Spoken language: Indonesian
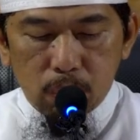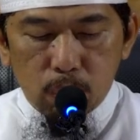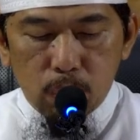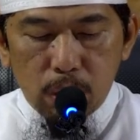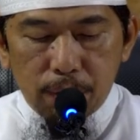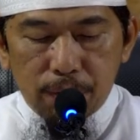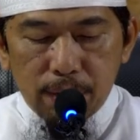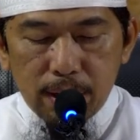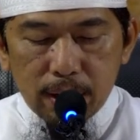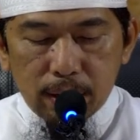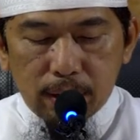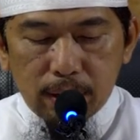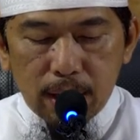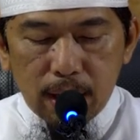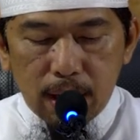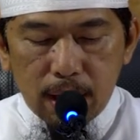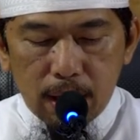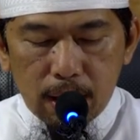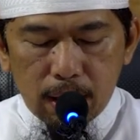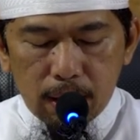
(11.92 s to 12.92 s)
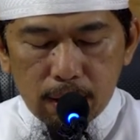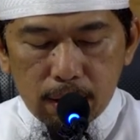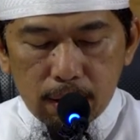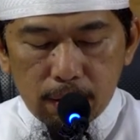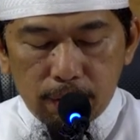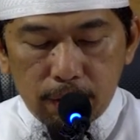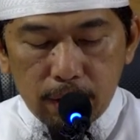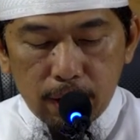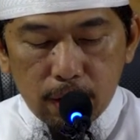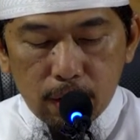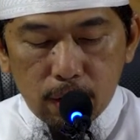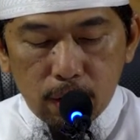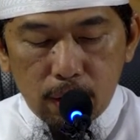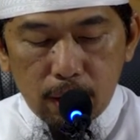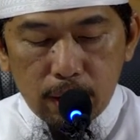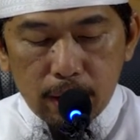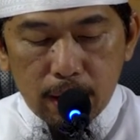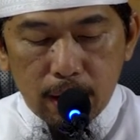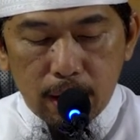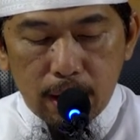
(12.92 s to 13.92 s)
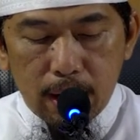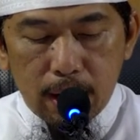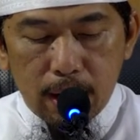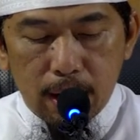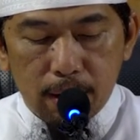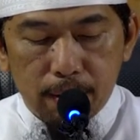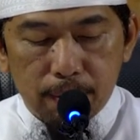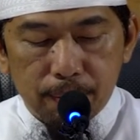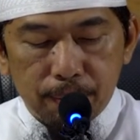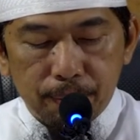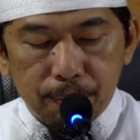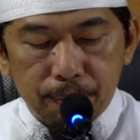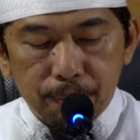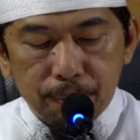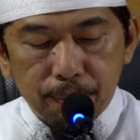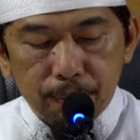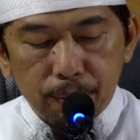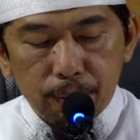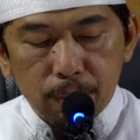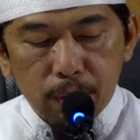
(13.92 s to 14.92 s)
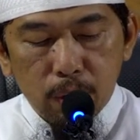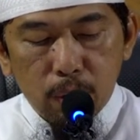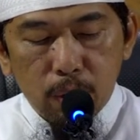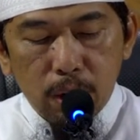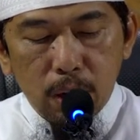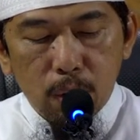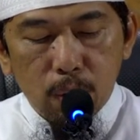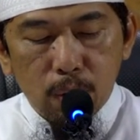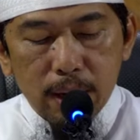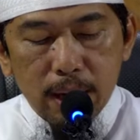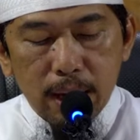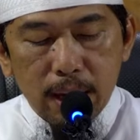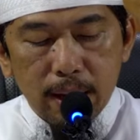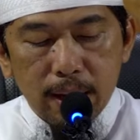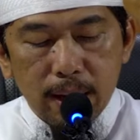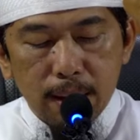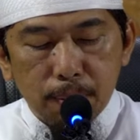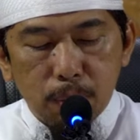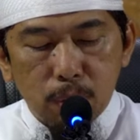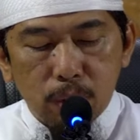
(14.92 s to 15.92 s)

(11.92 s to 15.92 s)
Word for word: والفاتحة في كل ولو كان